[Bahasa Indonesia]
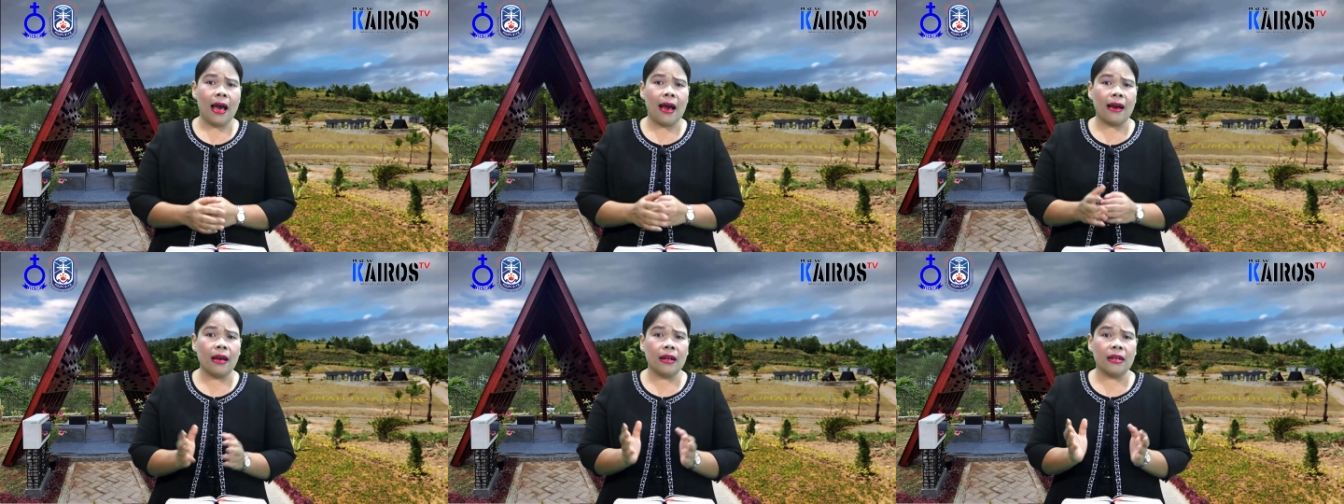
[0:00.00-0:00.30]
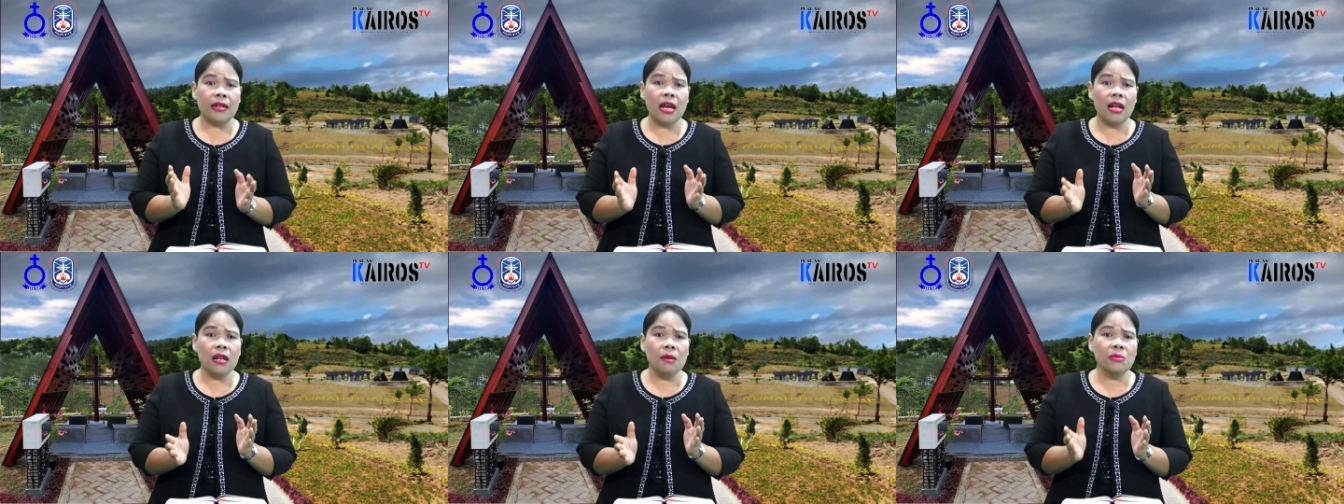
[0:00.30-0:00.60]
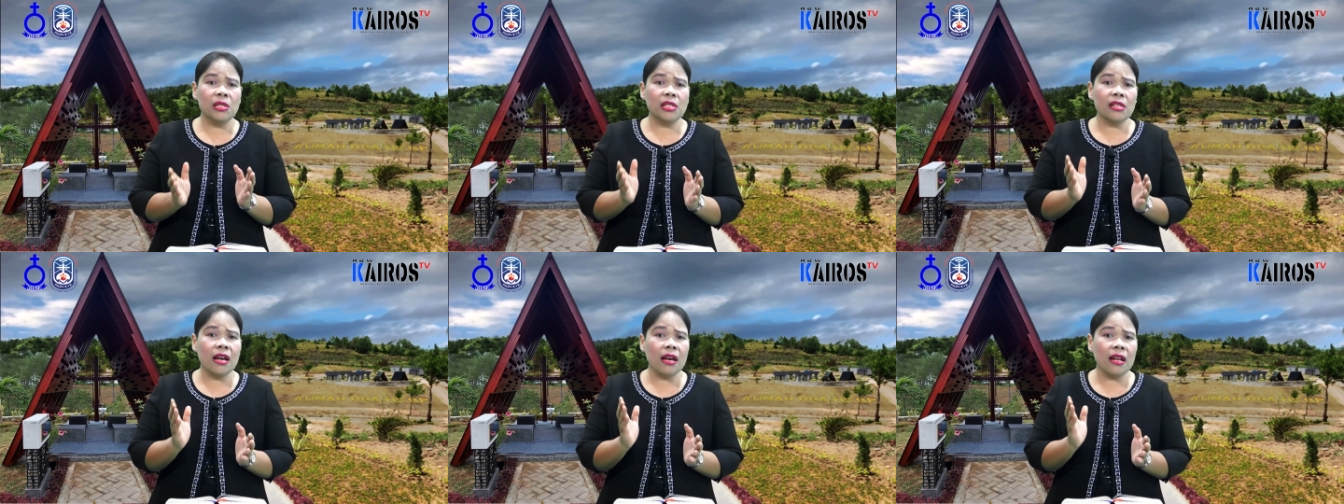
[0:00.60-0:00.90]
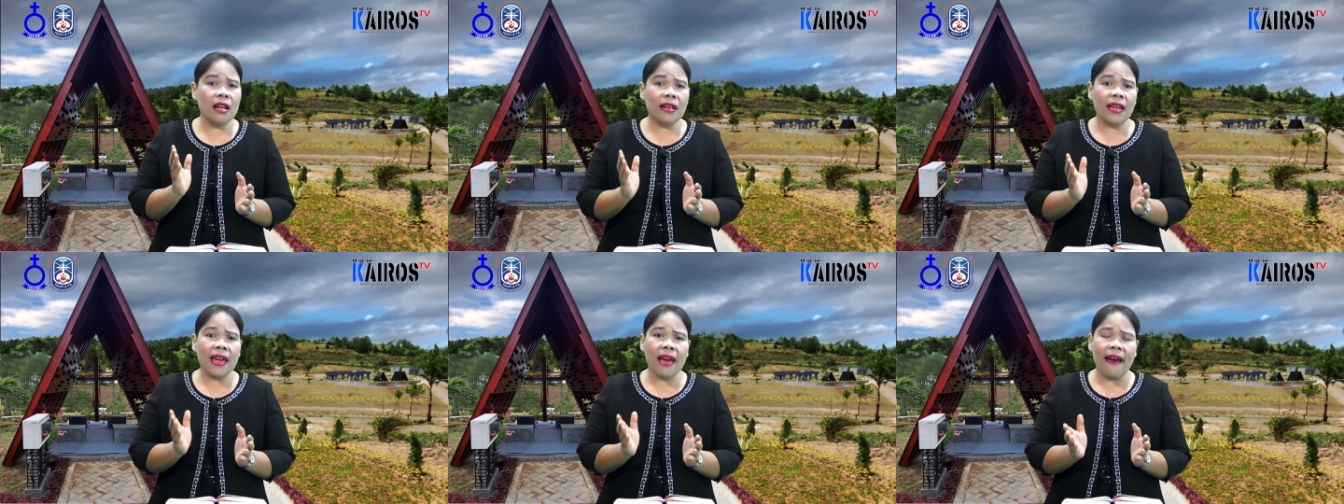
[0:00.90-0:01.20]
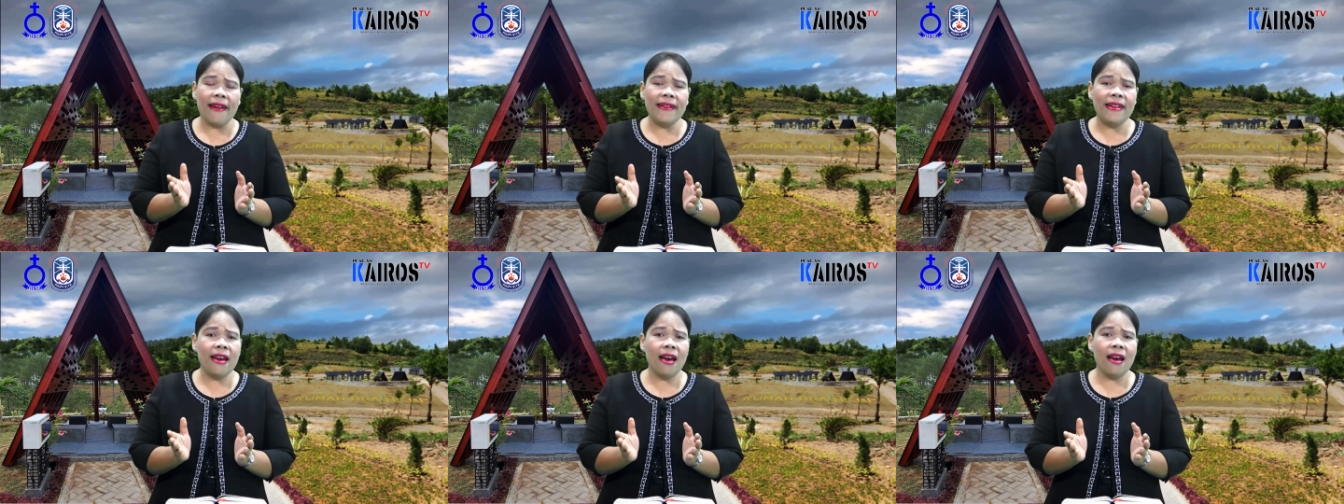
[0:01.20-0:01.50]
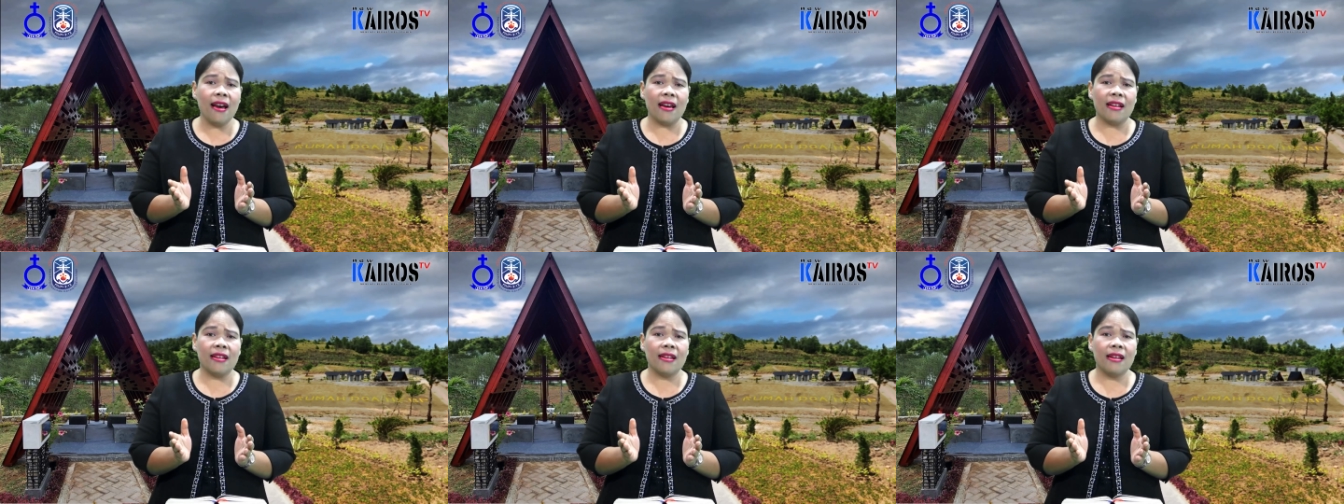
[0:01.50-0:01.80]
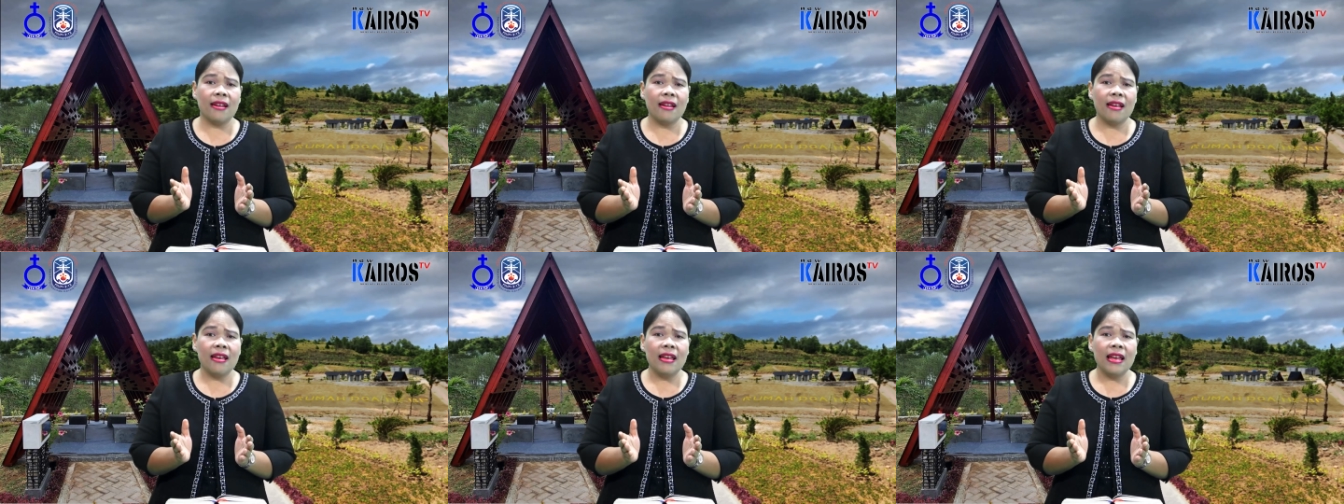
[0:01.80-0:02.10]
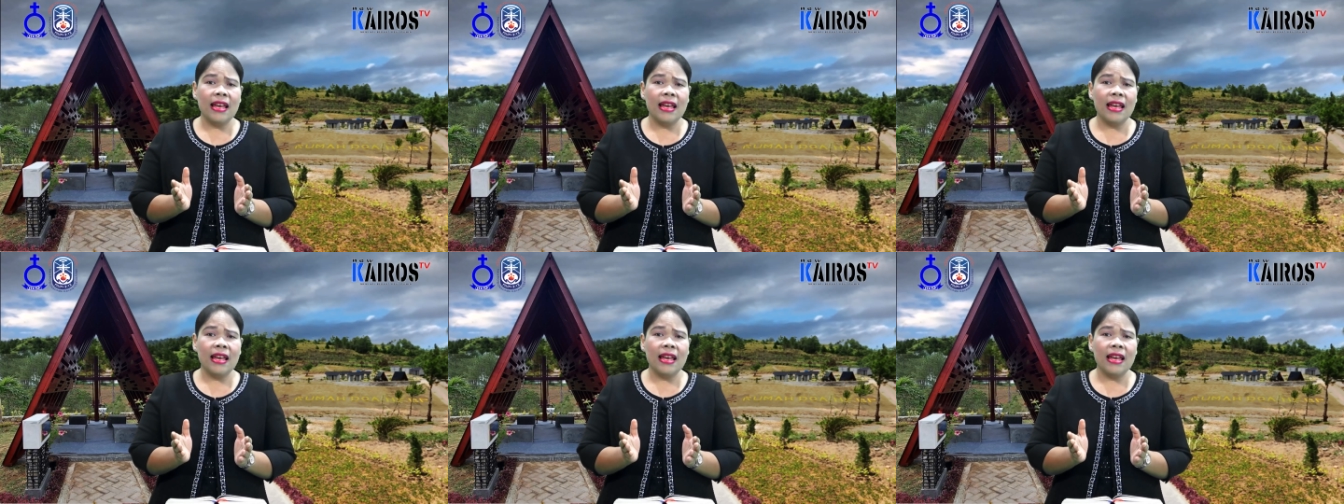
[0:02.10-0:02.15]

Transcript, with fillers: agar dalam segala keadaan